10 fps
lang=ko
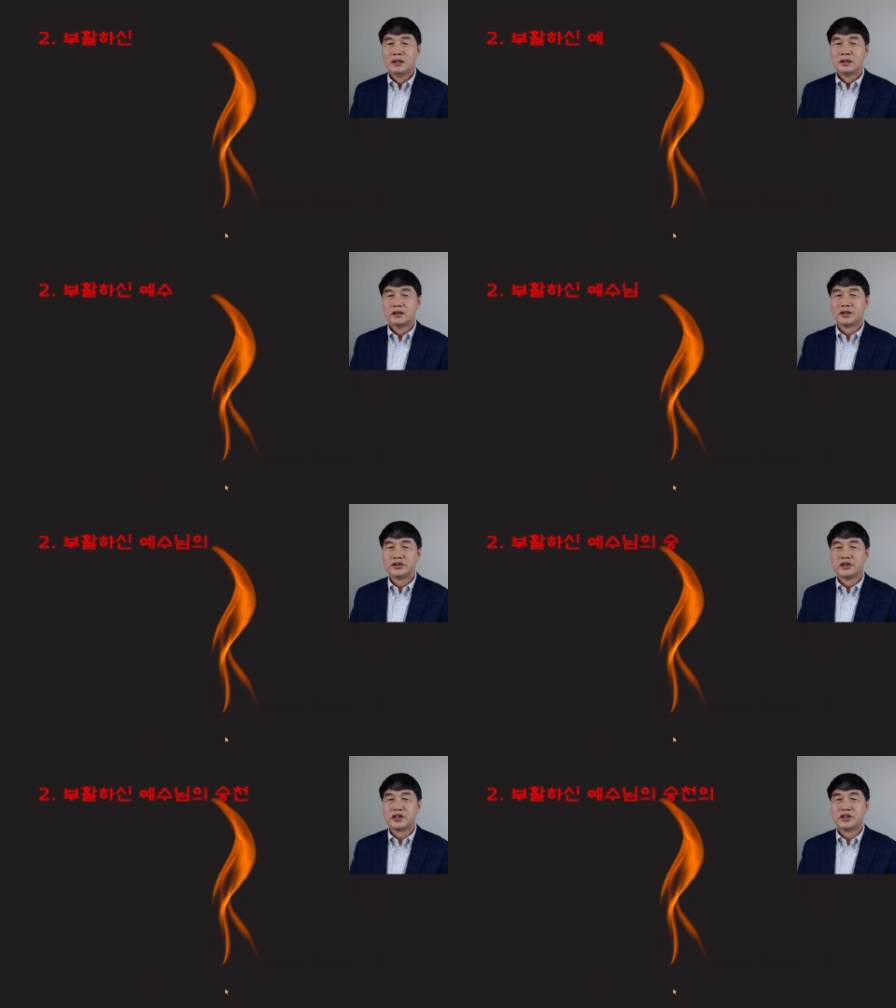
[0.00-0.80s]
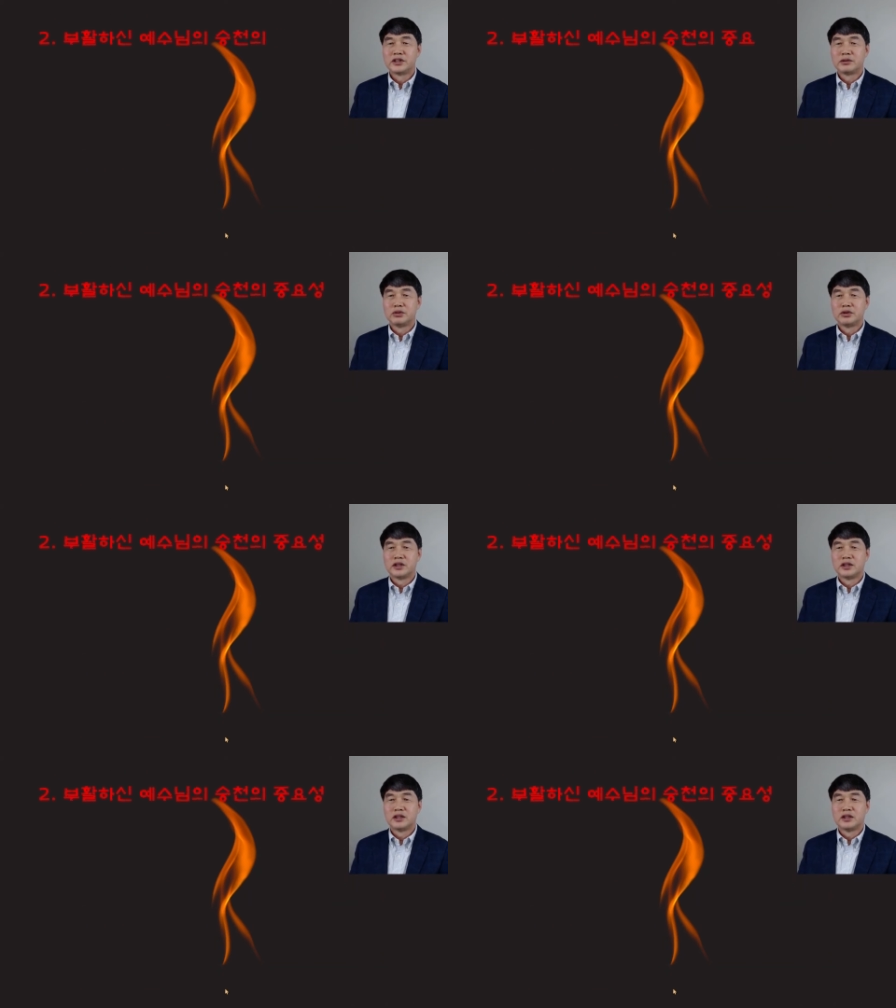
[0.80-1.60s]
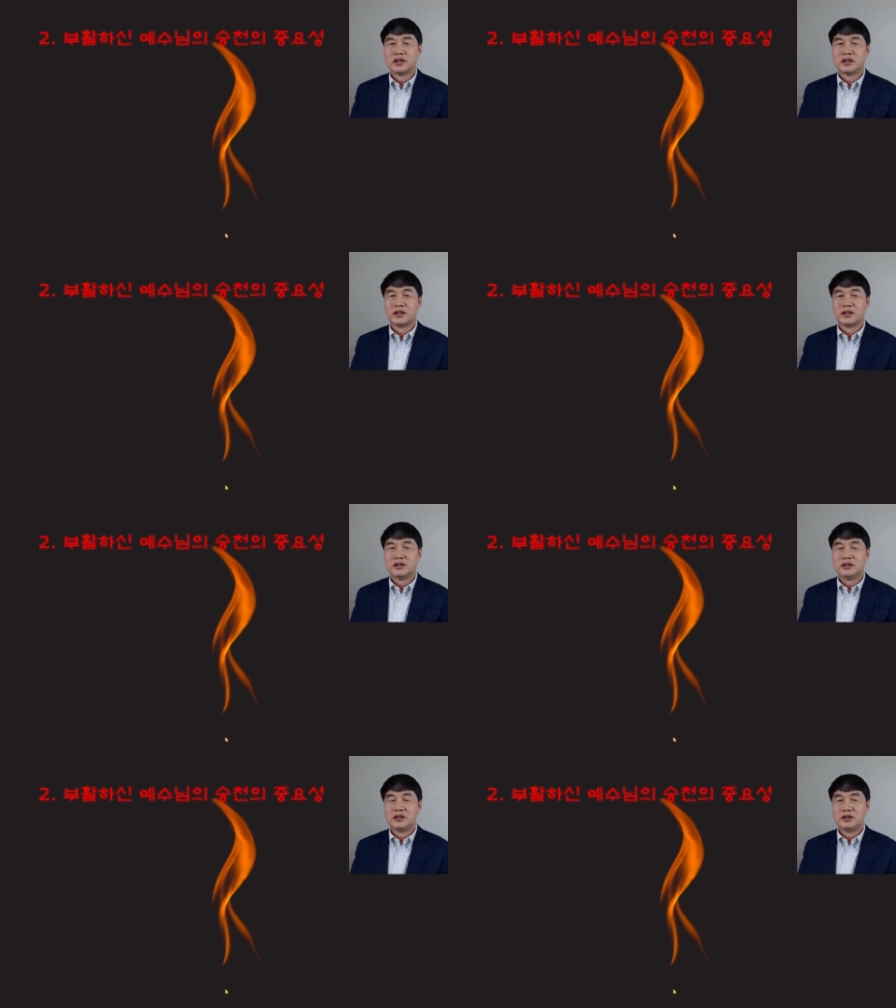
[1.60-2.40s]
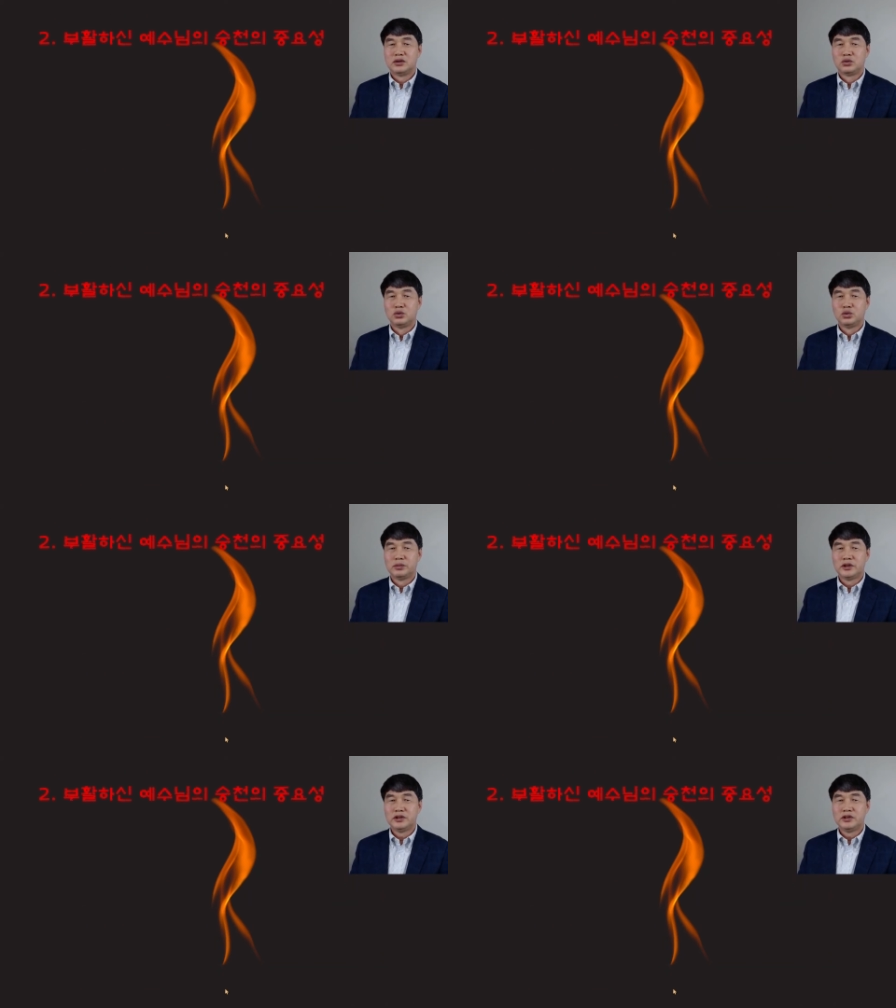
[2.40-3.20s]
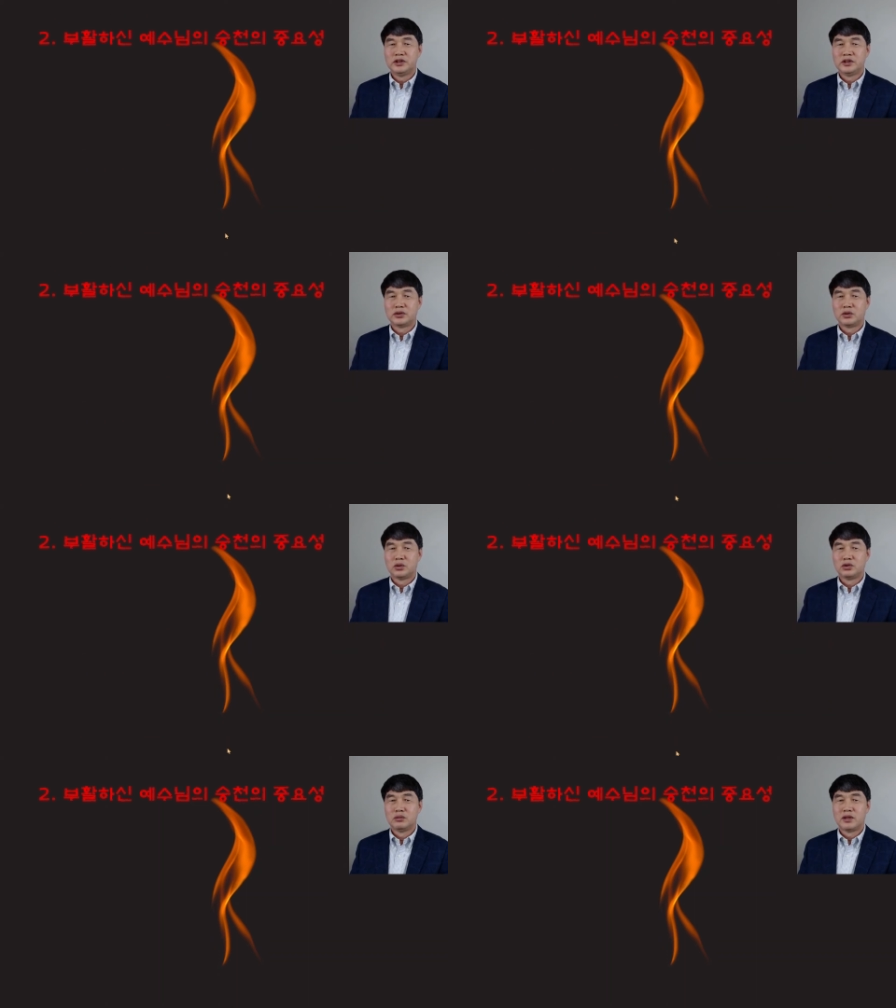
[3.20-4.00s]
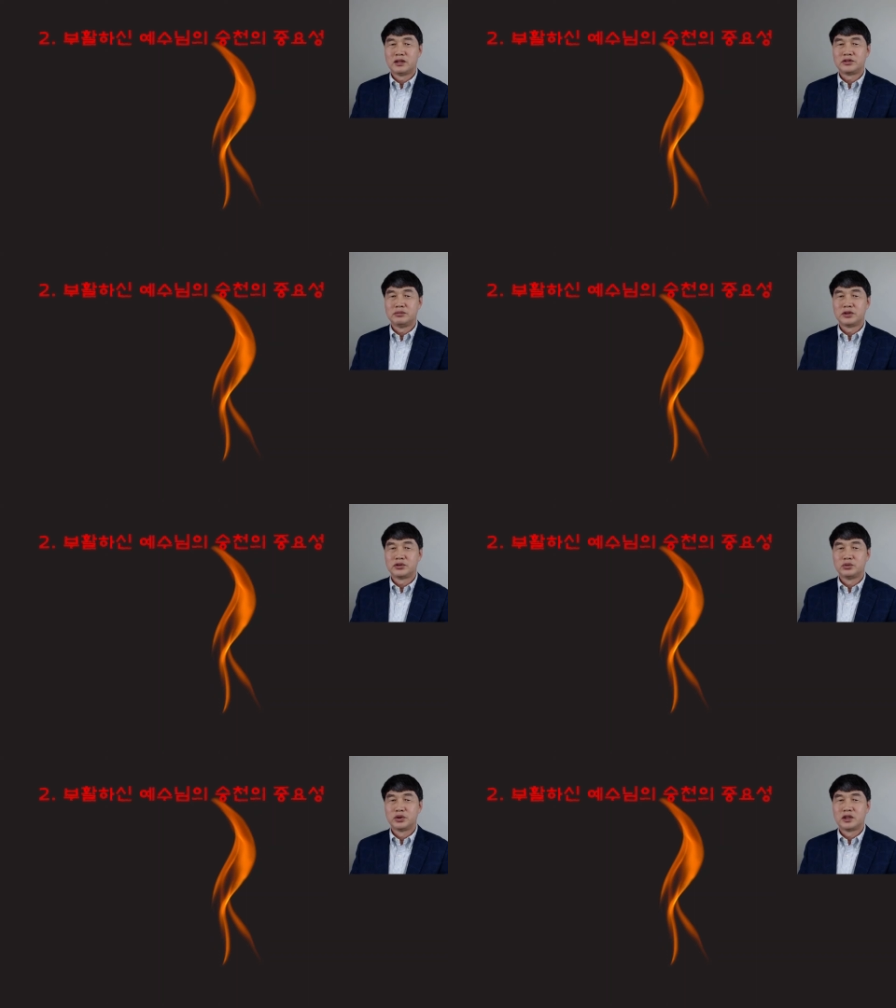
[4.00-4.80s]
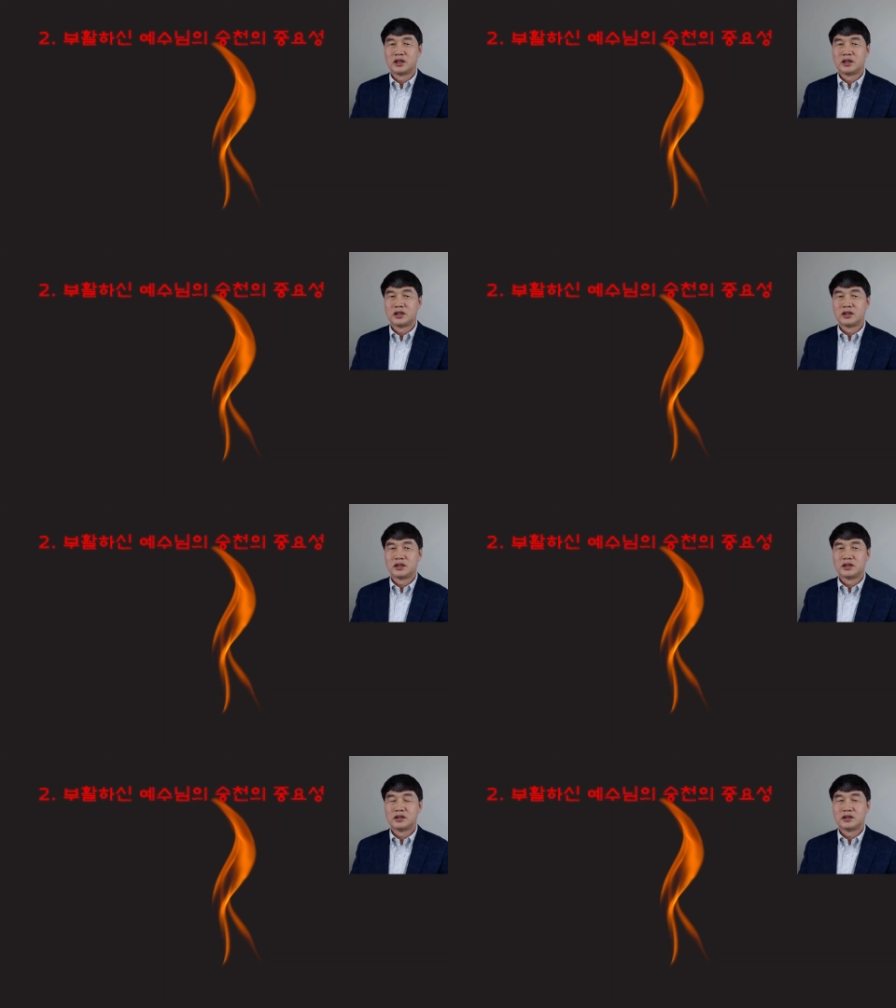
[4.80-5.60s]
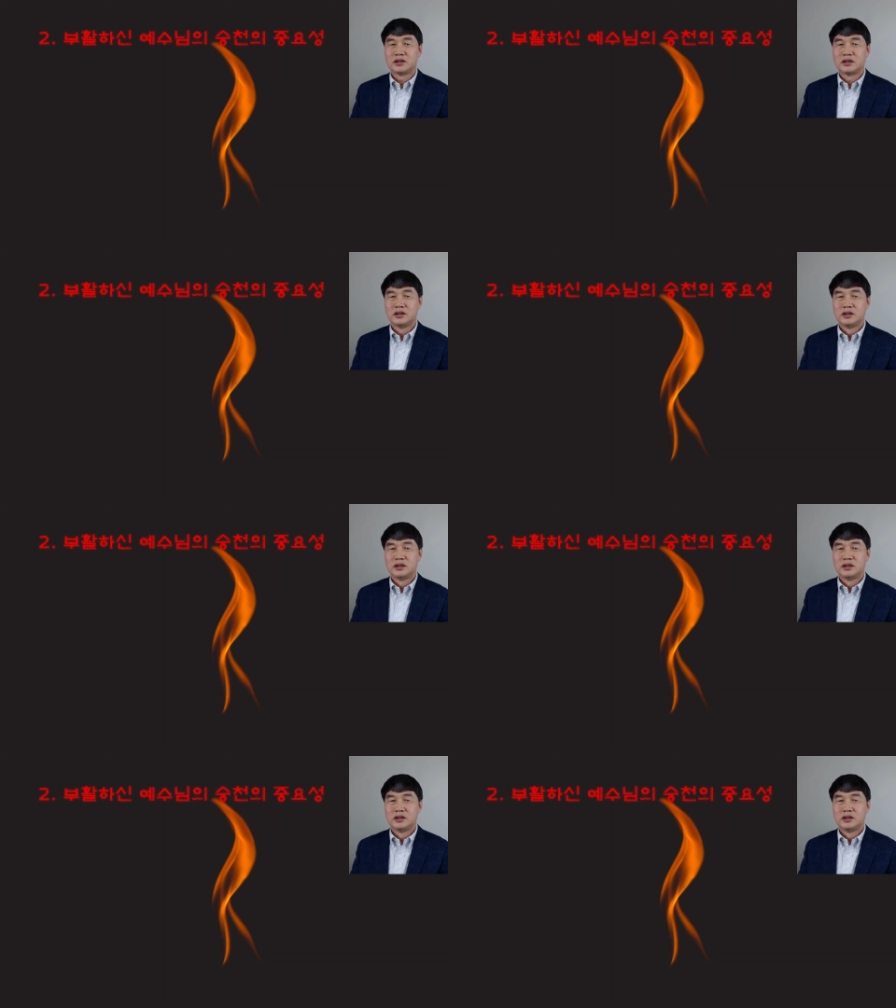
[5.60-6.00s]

그랬을 때 여러분 어, 이 두 번째로 오늘 말씀에서 우리가 어,